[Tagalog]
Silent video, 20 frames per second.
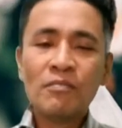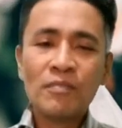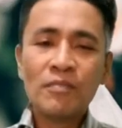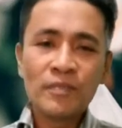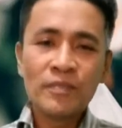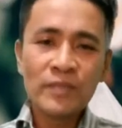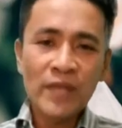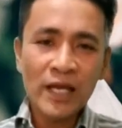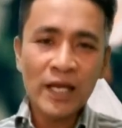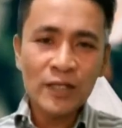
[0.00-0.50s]

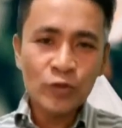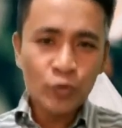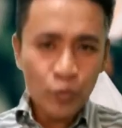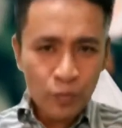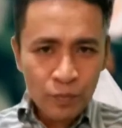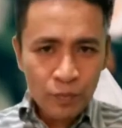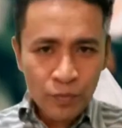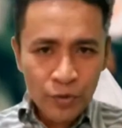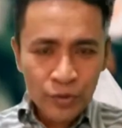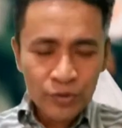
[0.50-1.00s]

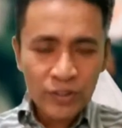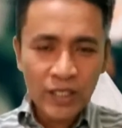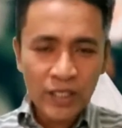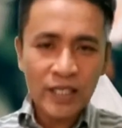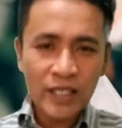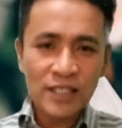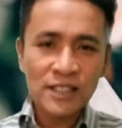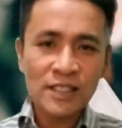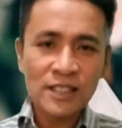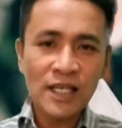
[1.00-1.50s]
nagtumbok
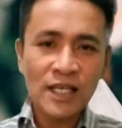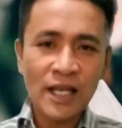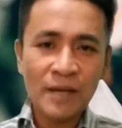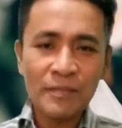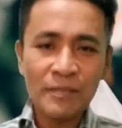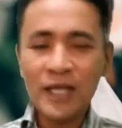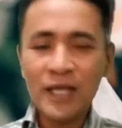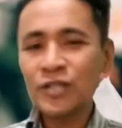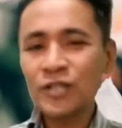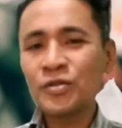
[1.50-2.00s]
tanan sila
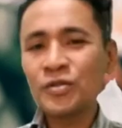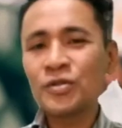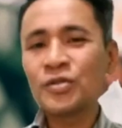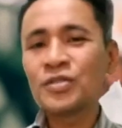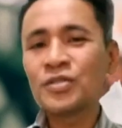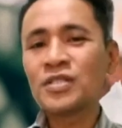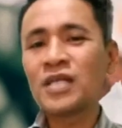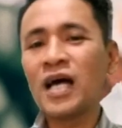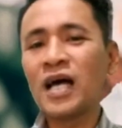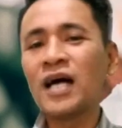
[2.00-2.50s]
mahitungod
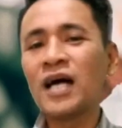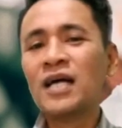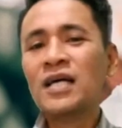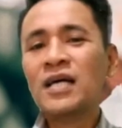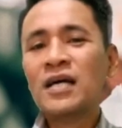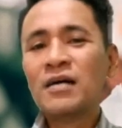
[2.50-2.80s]
sa